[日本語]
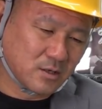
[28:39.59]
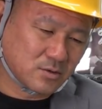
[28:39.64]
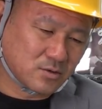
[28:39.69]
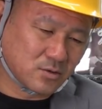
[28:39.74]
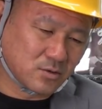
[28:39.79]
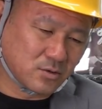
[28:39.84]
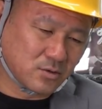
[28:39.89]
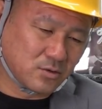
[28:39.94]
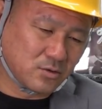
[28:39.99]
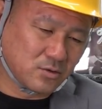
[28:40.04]

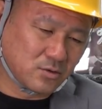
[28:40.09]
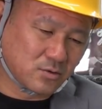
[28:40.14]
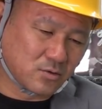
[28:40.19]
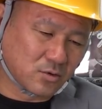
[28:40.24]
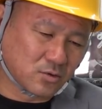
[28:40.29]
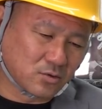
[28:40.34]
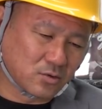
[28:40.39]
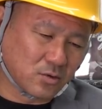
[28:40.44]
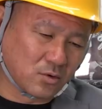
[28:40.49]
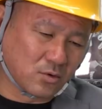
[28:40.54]
そういう
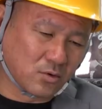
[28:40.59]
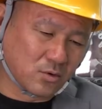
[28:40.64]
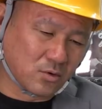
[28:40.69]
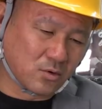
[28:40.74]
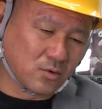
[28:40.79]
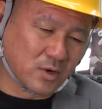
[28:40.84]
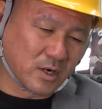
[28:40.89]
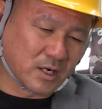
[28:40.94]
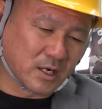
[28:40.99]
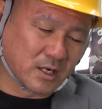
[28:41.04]
こと
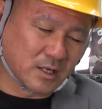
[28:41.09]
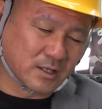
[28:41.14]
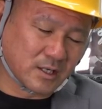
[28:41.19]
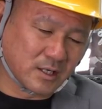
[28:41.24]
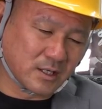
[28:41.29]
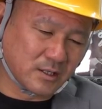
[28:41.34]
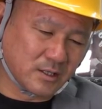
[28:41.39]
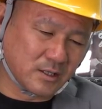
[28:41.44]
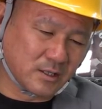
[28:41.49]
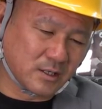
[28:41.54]
をわから
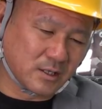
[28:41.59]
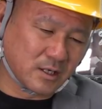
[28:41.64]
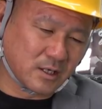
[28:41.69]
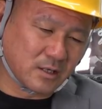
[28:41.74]
ない人